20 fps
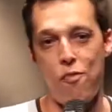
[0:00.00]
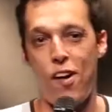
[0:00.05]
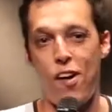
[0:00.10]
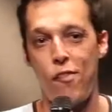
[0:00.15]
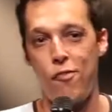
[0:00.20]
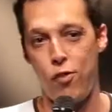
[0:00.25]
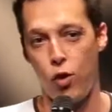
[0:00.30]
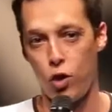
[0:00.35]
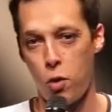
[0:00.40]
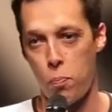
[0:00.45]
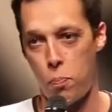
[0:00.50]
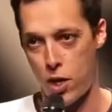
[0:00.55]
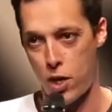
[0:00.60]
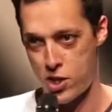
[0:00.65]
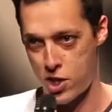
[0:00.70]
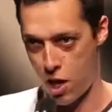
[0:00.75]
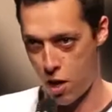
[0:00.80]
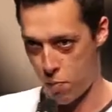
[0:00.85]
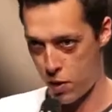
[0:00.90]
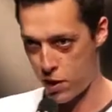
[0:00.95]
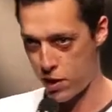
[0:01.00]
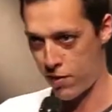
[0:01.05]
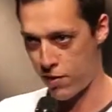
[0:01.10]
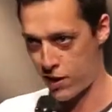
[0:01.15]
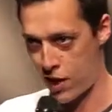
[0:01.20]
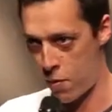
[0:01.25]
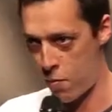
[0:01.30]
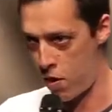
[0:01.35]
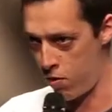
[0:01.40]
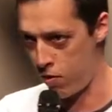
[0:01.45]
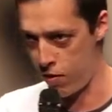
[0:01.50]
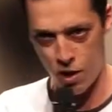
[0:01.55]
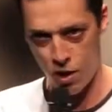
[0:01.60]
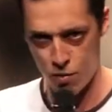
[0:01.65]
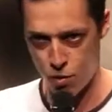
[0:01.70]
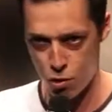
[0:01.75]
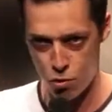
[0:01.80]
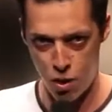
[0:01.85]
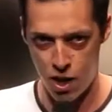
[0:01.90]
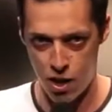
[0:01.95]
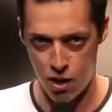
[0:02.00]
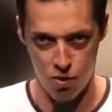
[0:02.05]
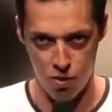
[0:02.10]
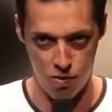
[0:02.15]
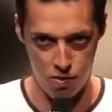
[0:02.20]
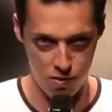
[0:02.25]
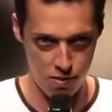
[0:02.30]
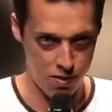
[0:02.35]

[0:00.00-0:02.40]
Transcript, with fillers: a favor do porte de arma? Pode levantar a mão? Eu não vou zoar, não.